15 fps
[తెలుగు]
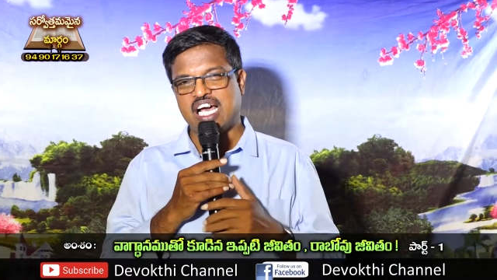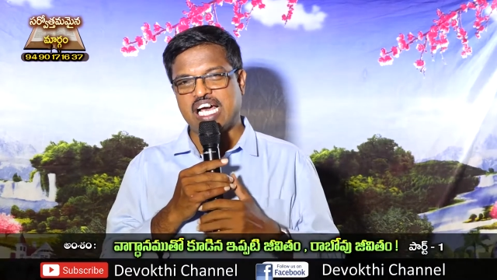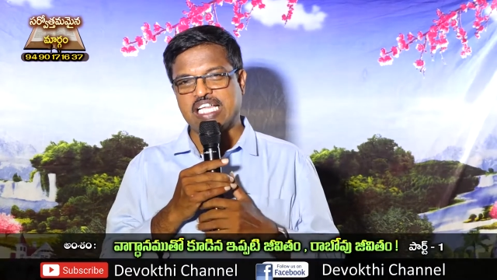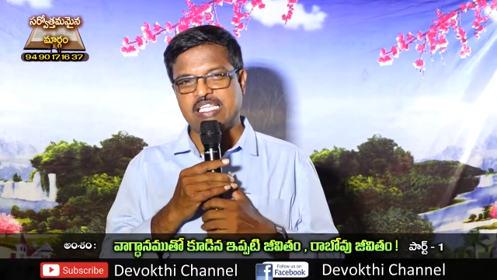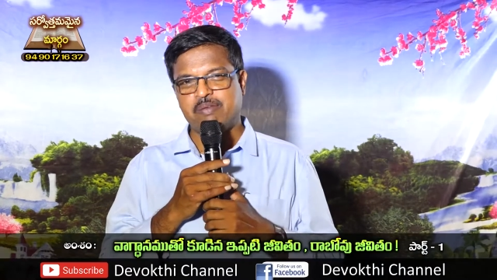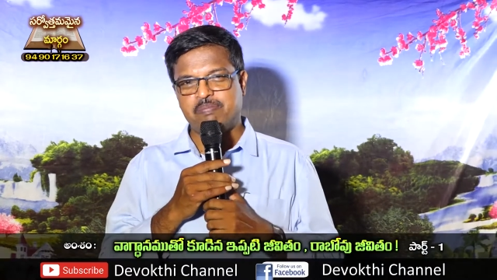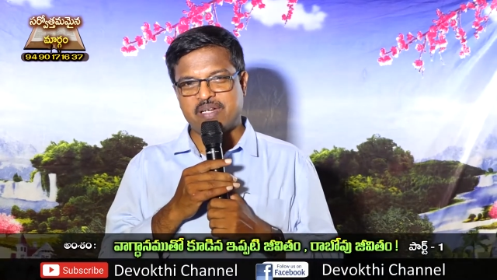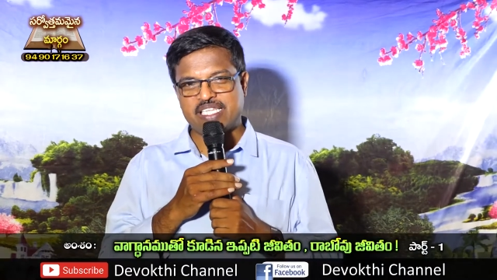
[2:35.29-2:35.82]

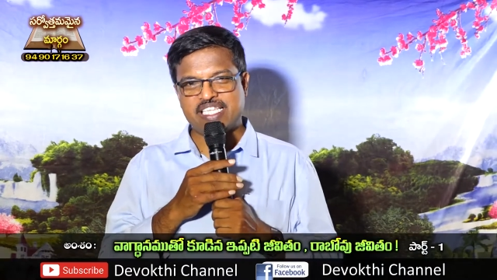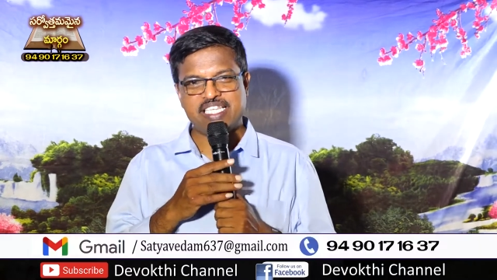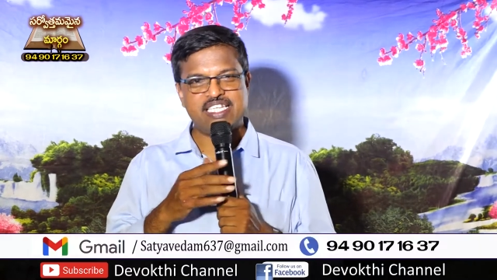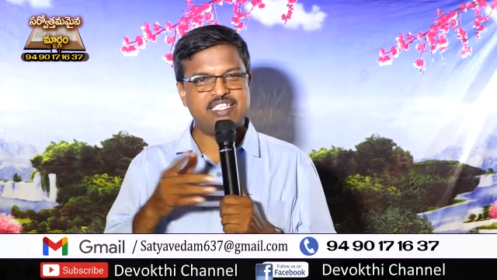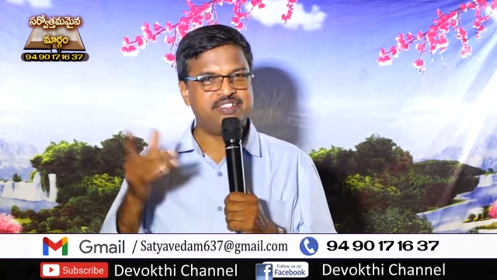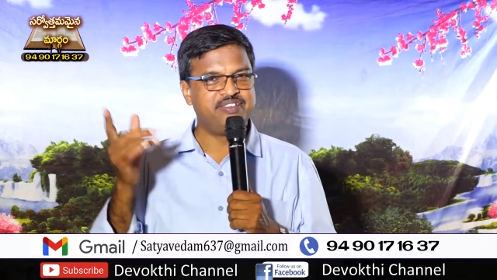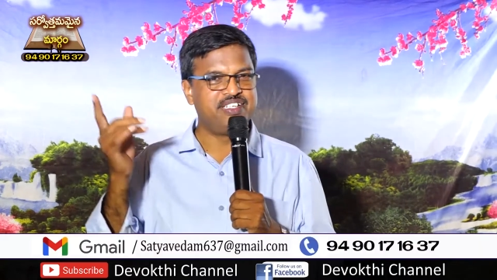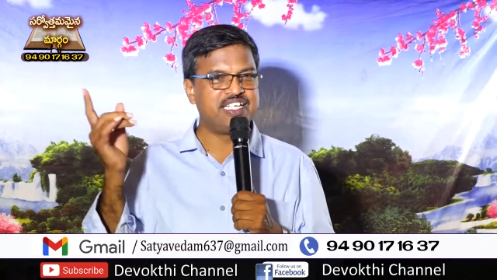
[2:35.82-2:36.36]
అధిపతి
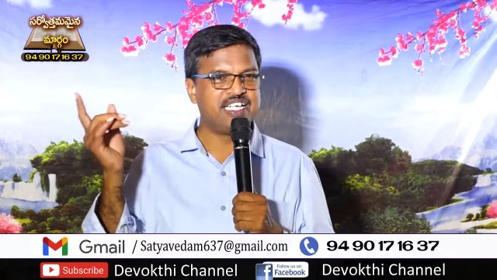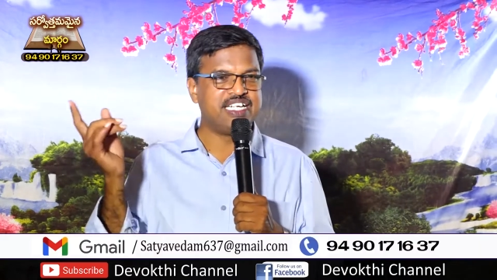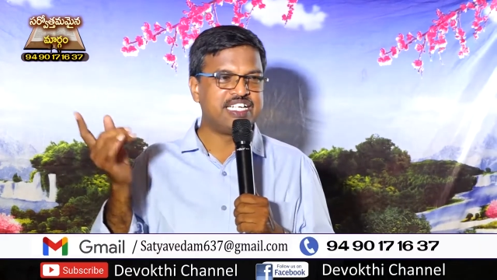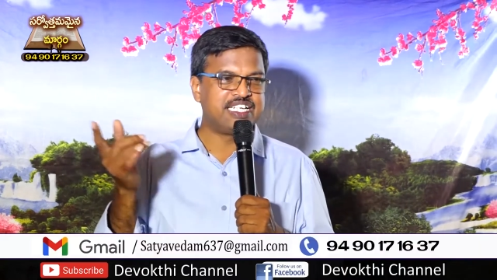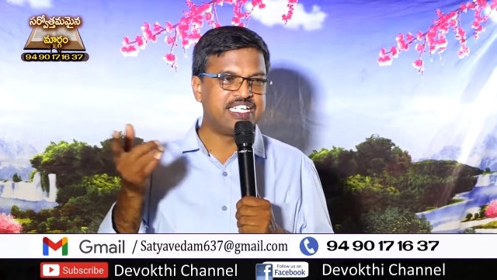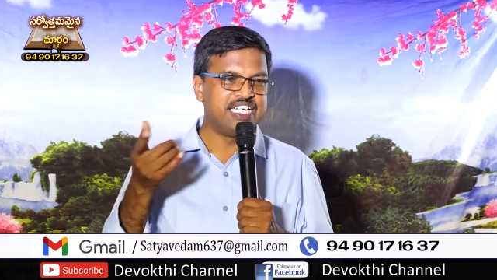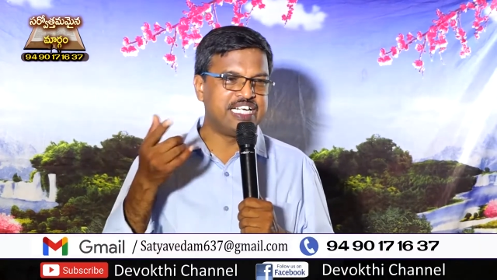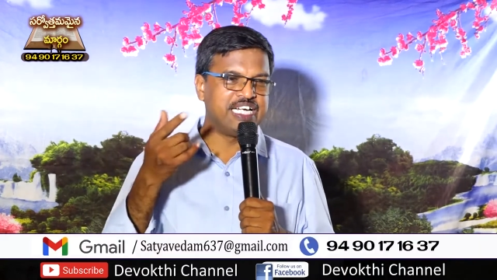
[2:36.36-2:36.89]

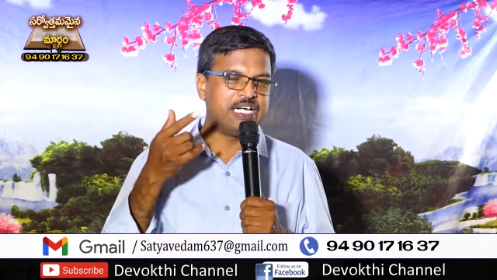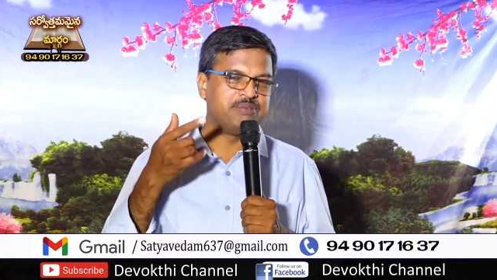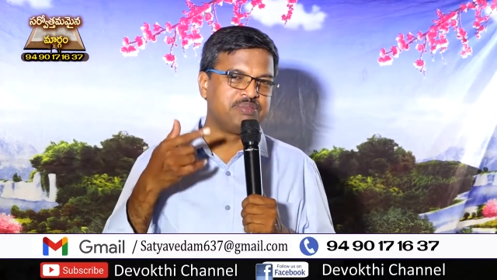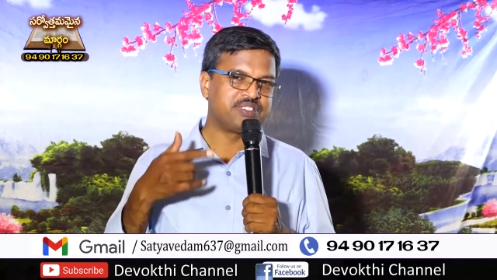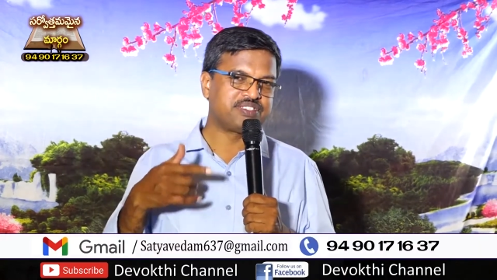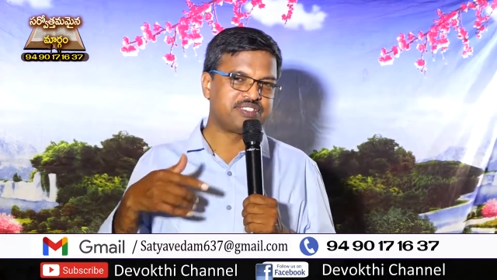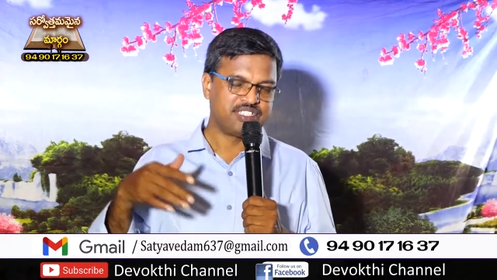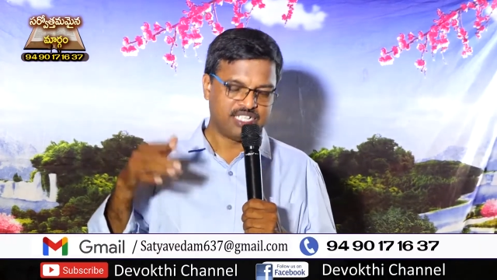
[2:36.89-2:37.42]
వీటన్నిటినీ
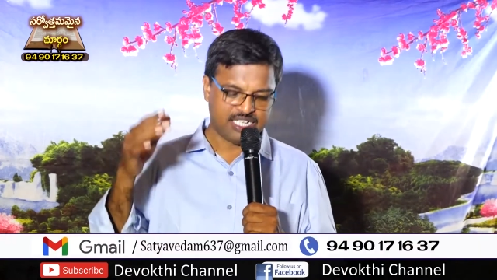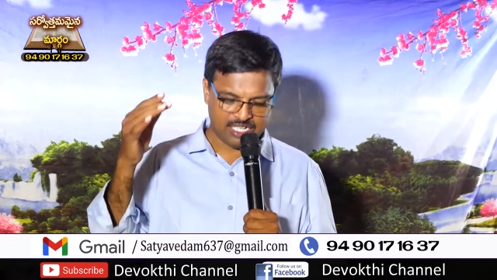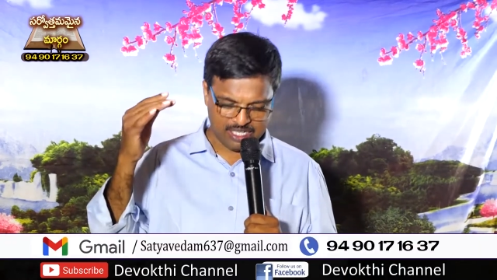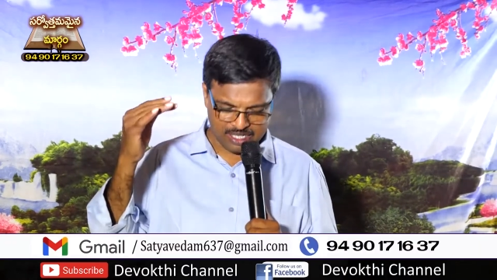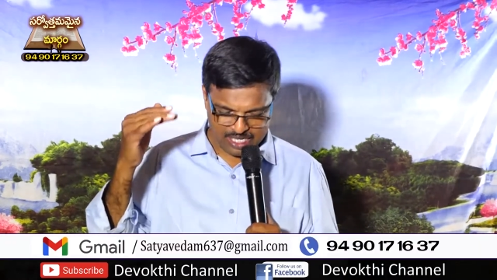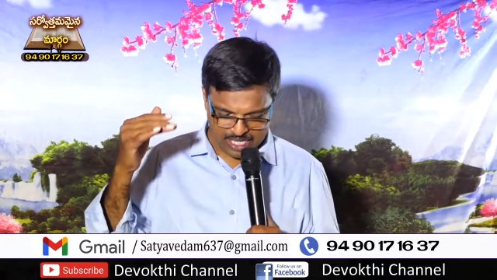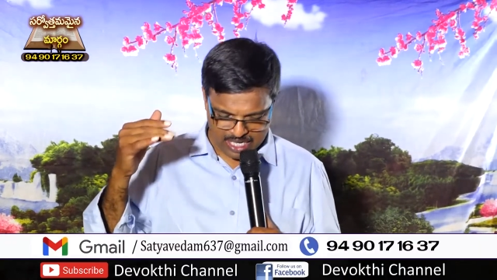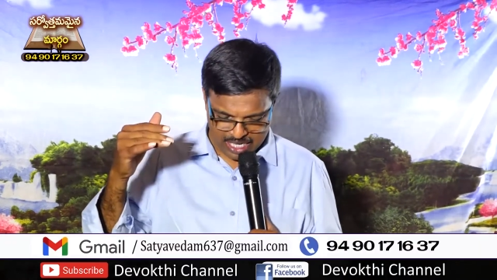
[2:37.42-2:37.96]
నడిపిస్తున్న
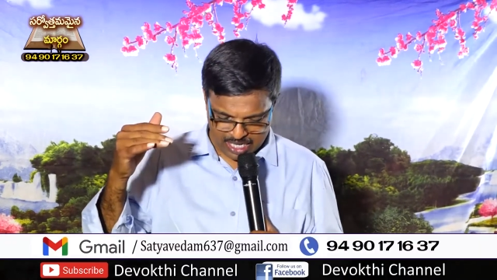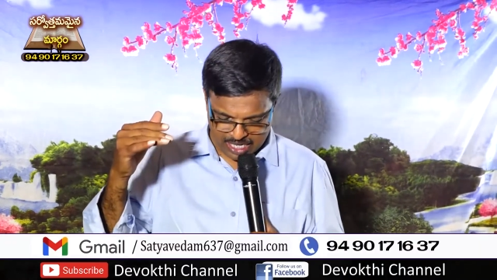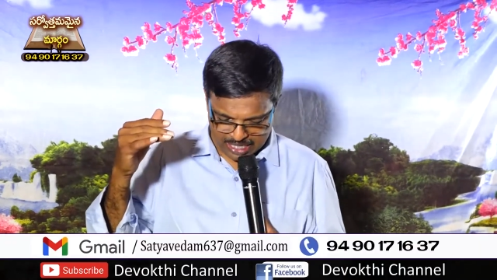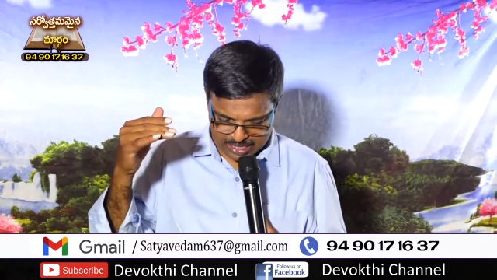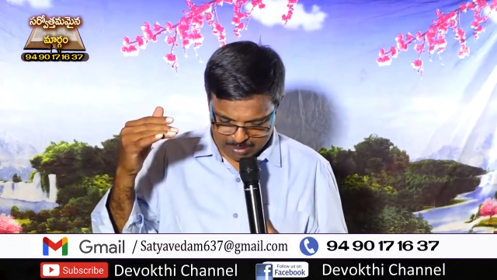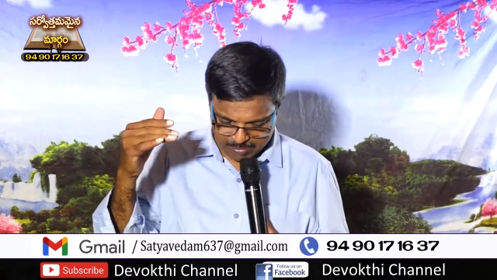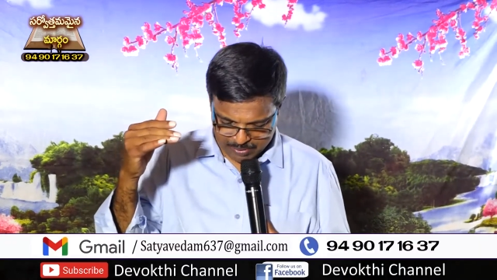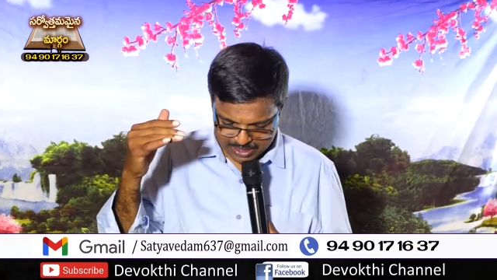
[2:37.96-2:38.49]

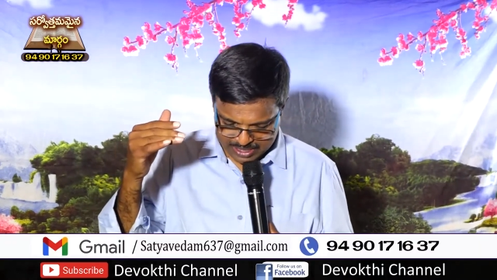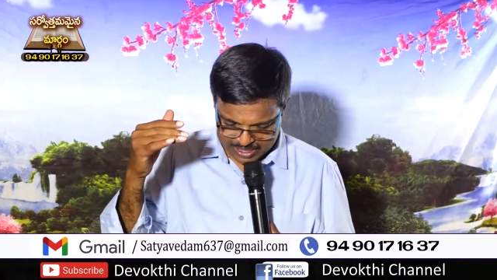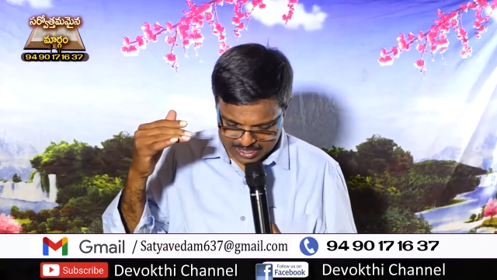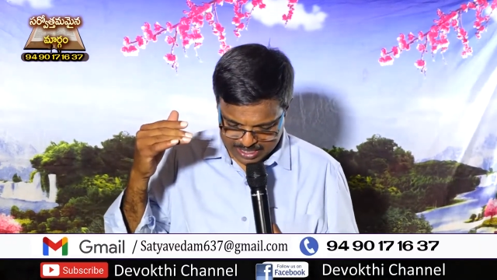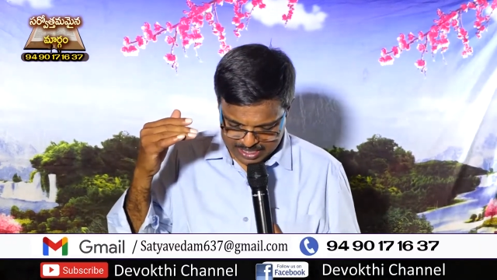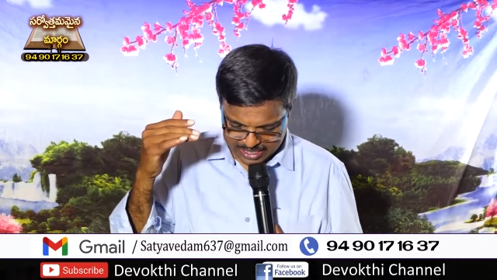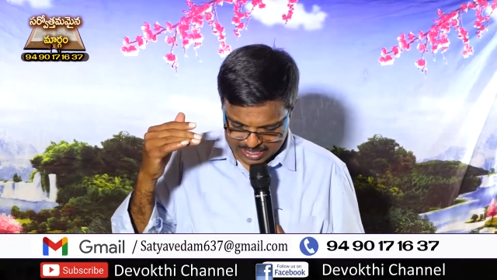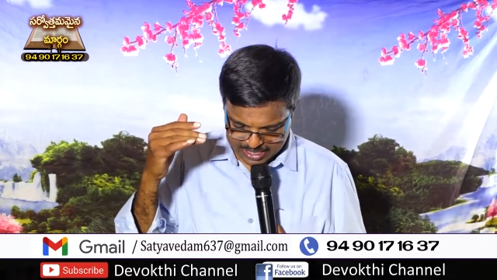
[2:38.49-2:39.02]
అధిపతి
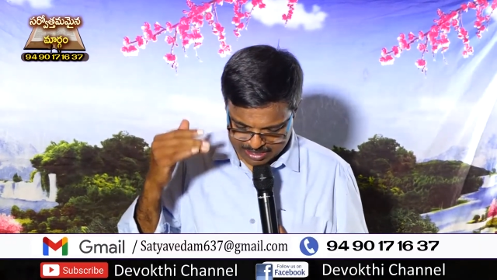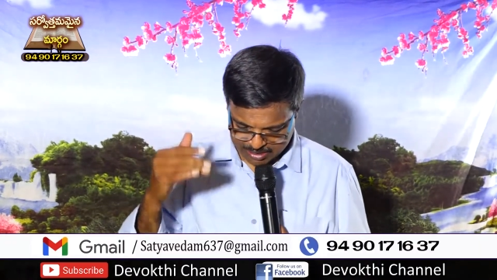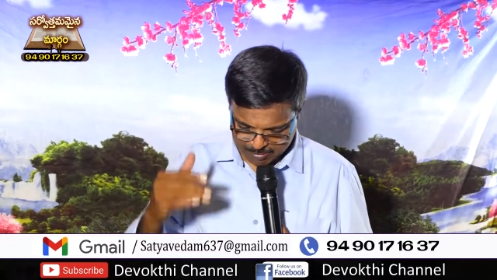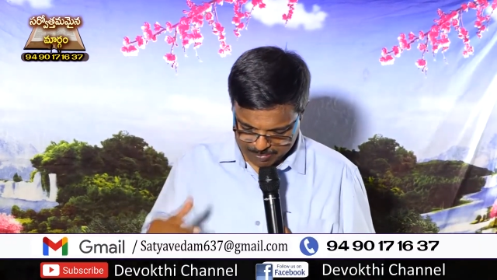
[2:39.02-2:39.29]
అని ఆయనకు